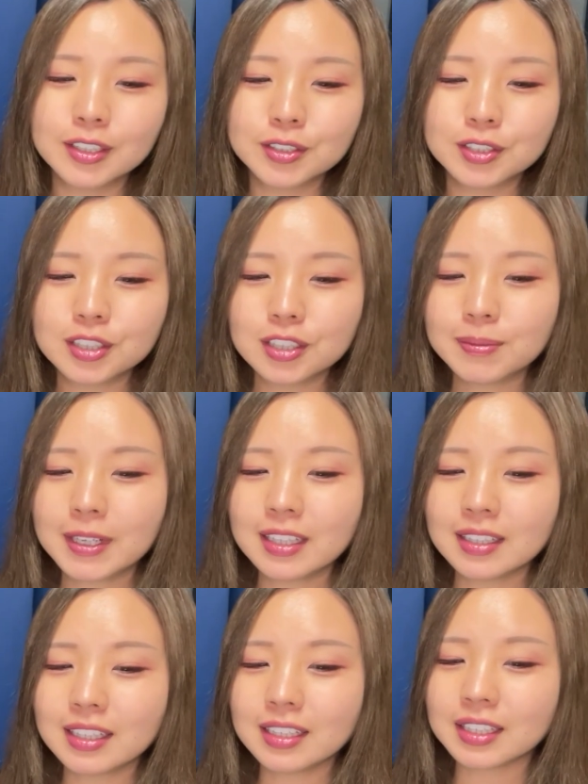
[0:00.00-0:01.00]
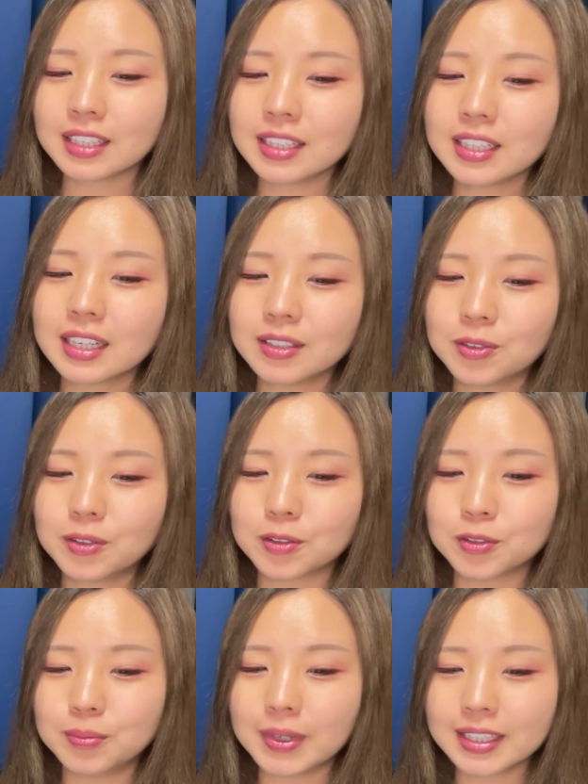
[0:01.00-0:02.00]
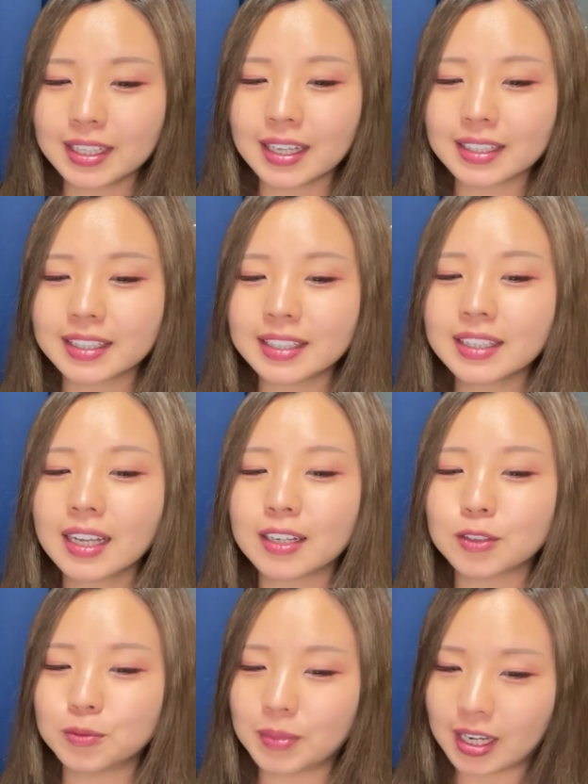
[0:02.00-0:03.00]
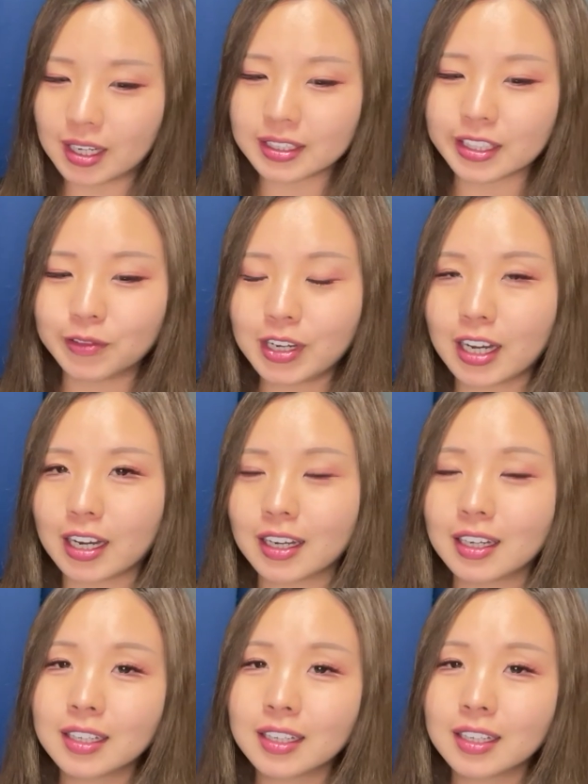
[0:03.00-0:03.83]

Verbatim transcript: 10番人気以下の馬で来た馬には、